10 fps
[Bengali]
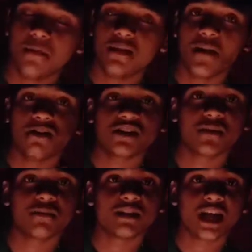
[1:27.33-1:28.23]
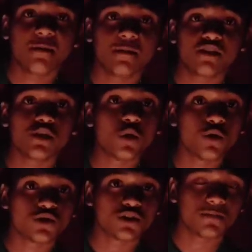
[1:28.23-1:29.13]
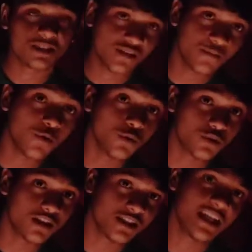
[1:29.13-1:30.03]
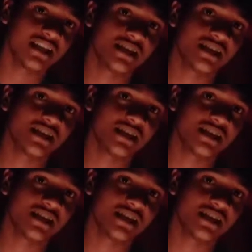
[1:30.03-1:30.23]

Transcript: আমি আমার সামনে থাকবে হচ্ছে ঘোস্ট মানে ভূত ঠিক